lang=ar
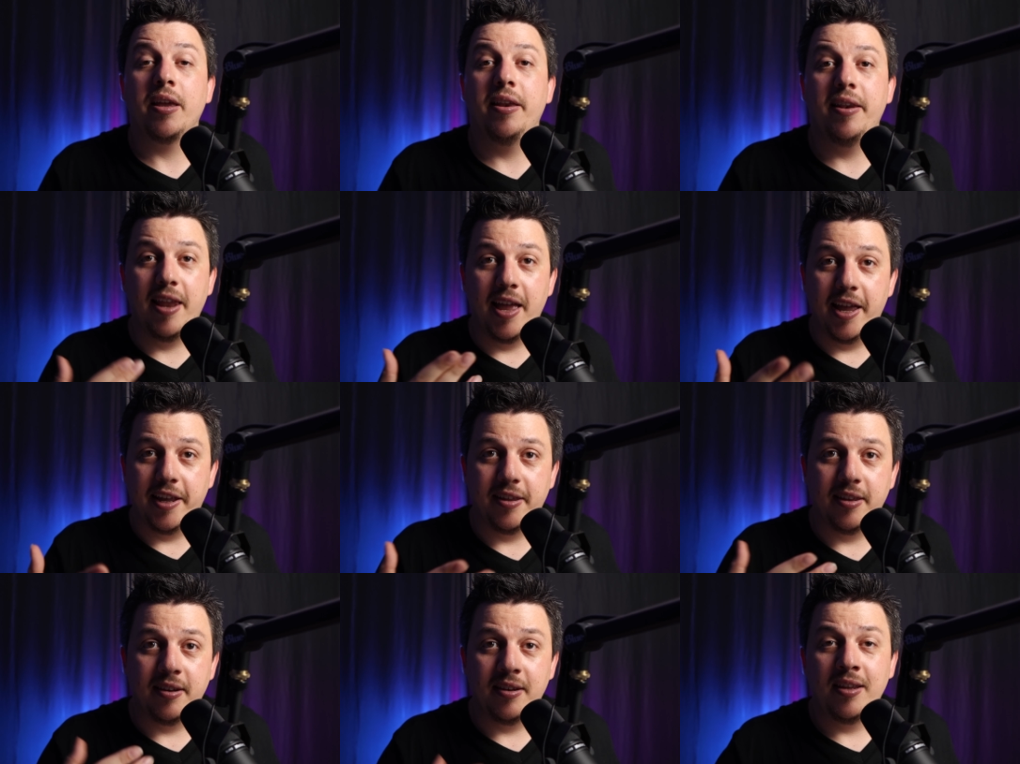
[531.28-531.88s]

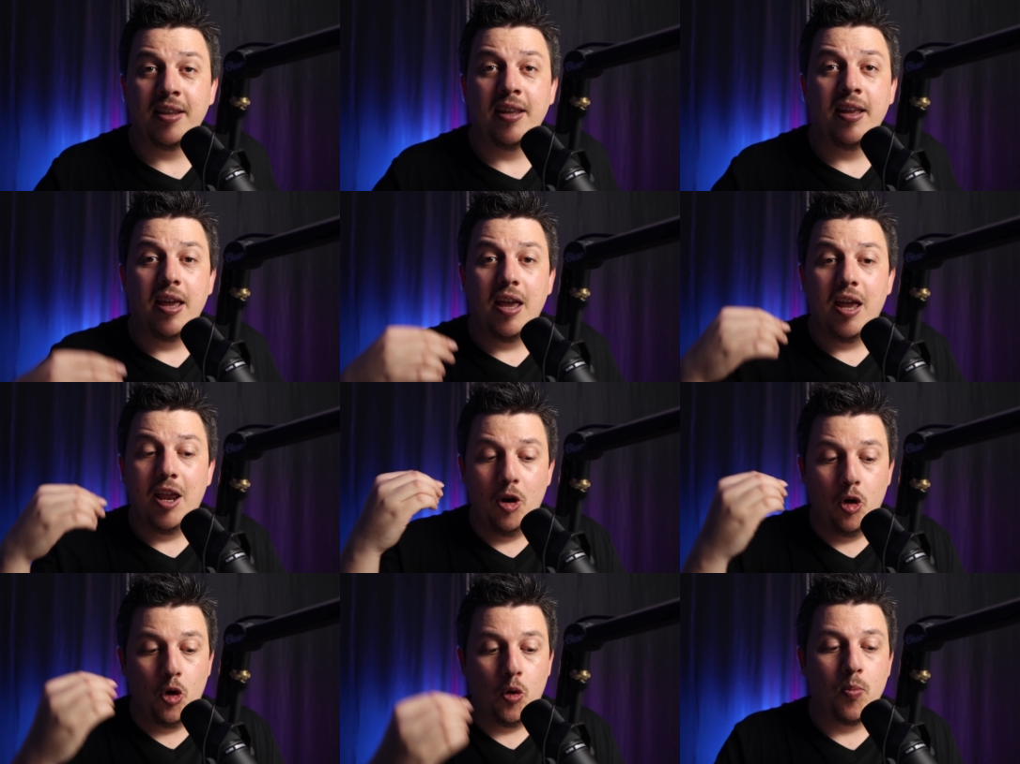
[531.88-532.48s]
لكن
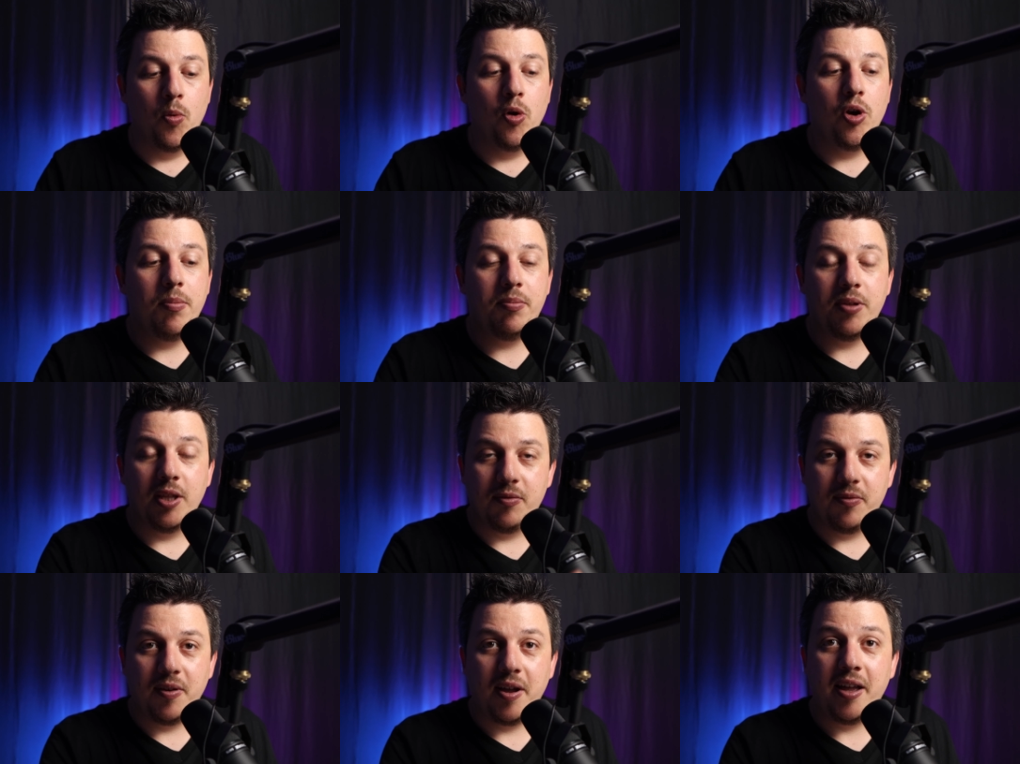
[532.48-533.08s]
العموله اللي
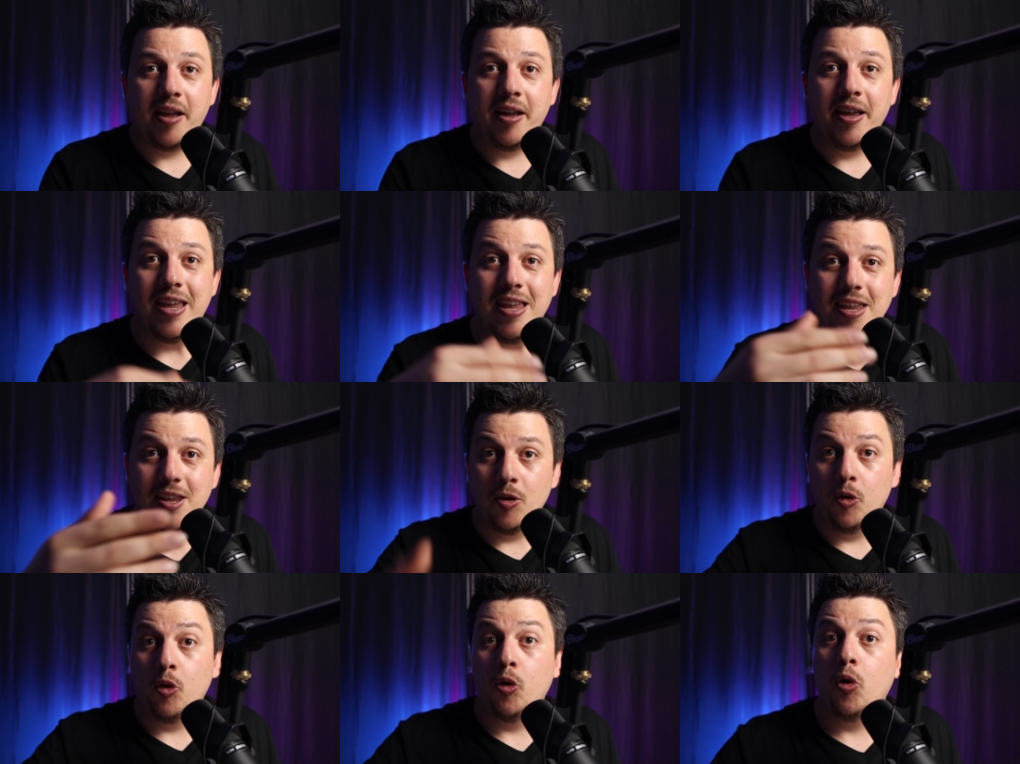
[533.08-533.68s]
بتدفعها
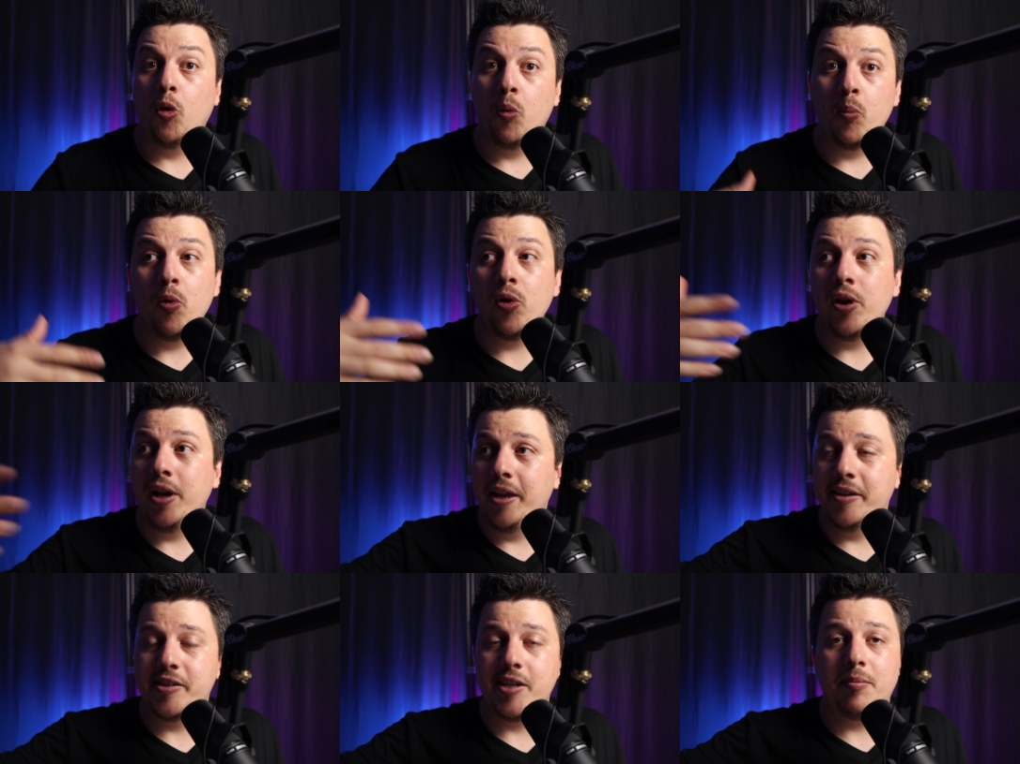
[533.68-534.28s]
هي
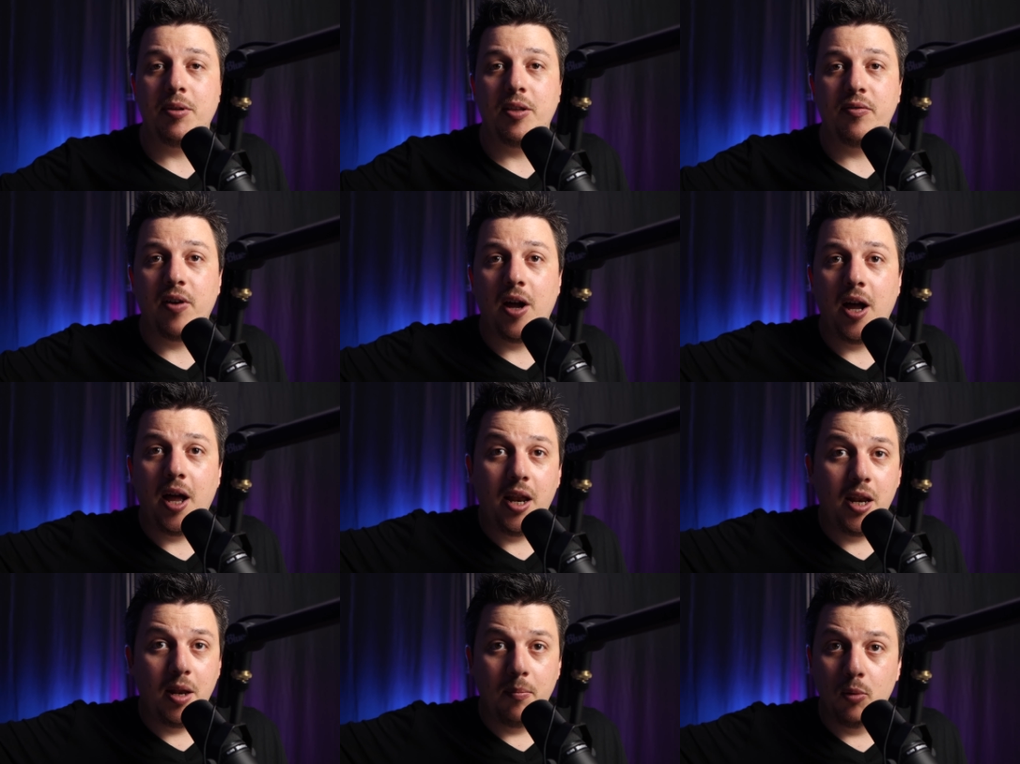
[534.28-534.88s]
عموله زي
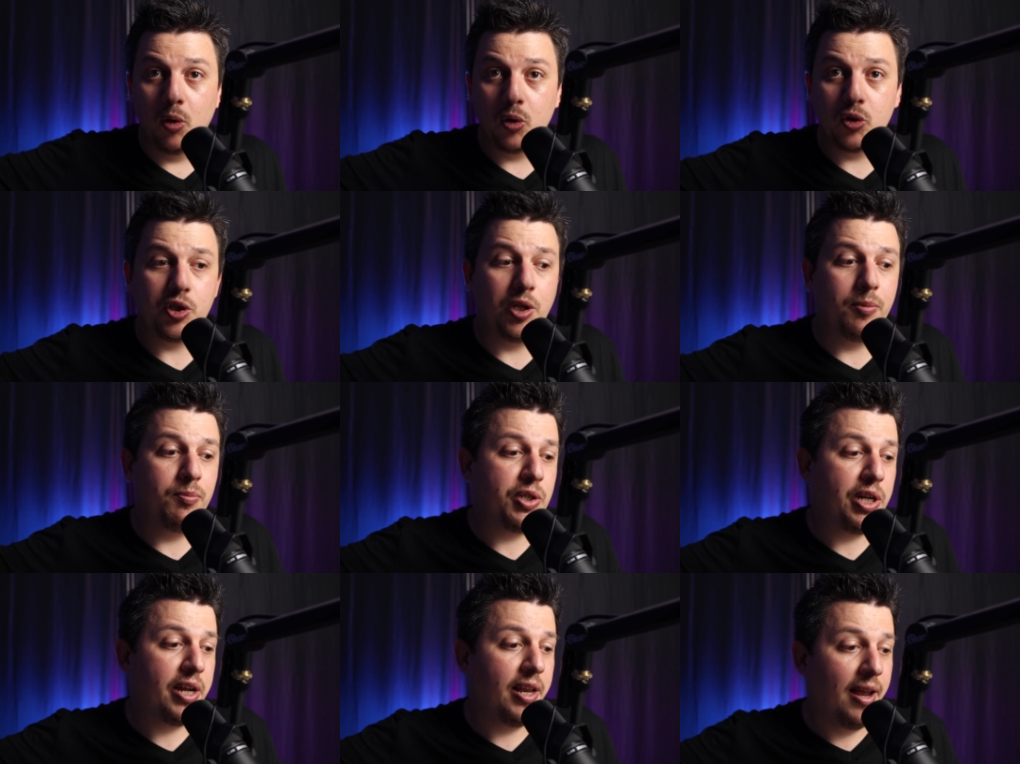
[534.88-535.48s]
بتدفعها على
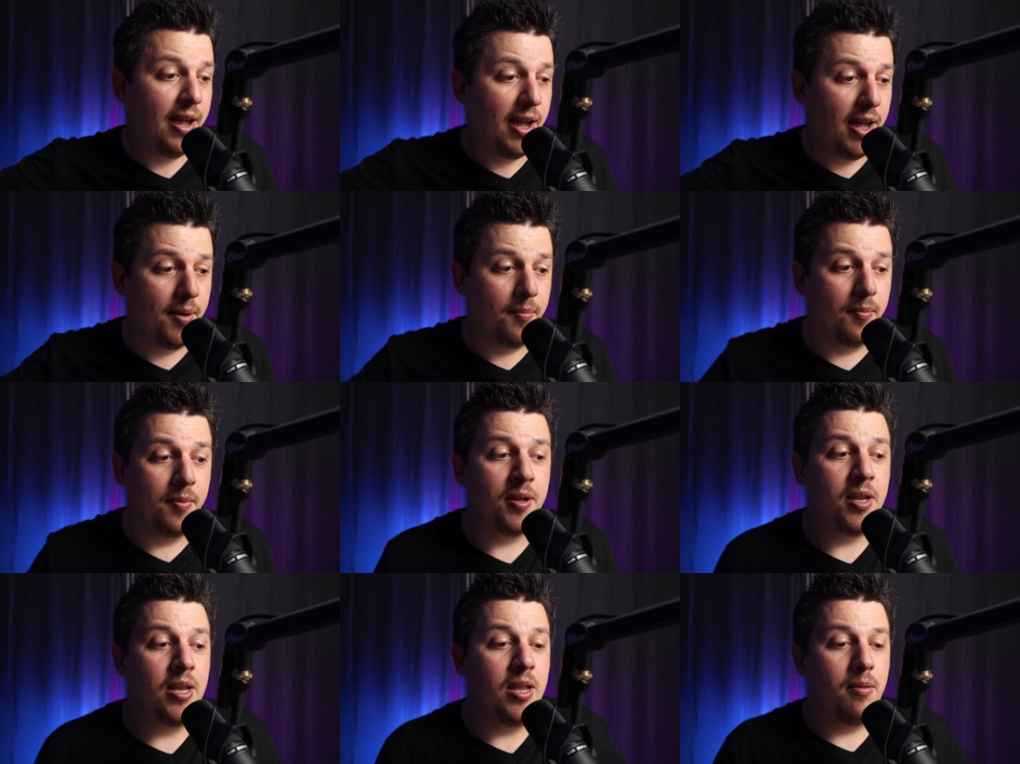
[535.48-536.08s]
البلوكشين بشكل عام